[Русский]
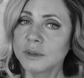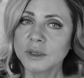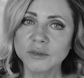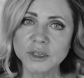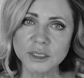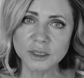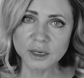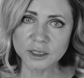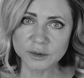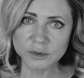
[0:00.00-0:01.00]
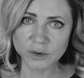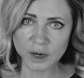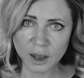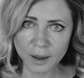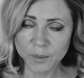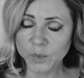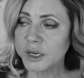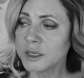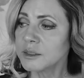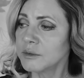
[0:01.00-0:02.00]
На 23 февраля
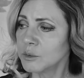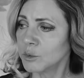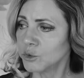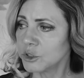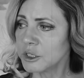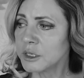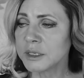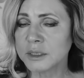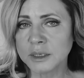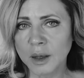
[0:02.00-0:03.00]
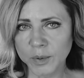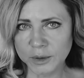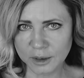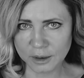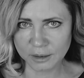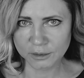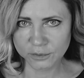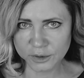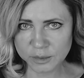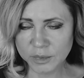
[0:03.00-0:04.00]
подари своему мужчине запонки
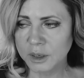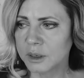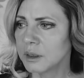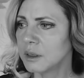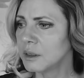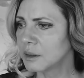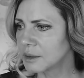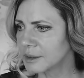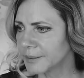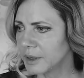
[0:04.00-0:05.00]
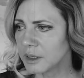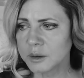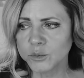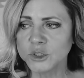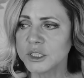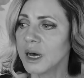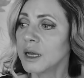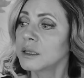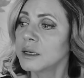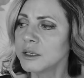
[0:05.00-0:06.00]
фирмы X. Это будет
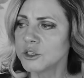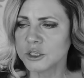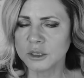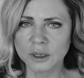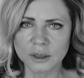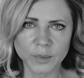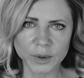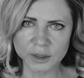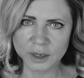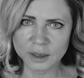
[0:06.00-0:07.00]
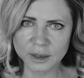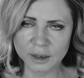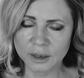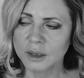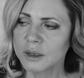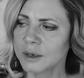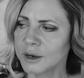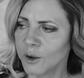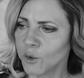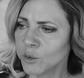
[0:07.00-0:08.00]
отличное дополнение
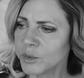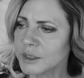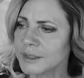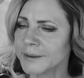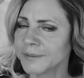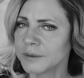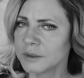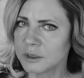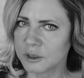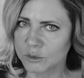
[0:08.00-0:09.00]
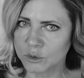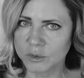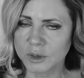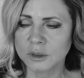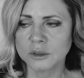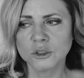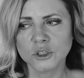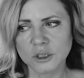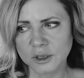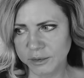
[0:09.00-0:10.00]
для образа делового
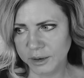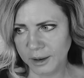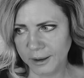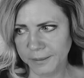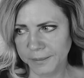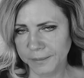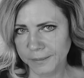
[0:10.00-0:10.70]
человека.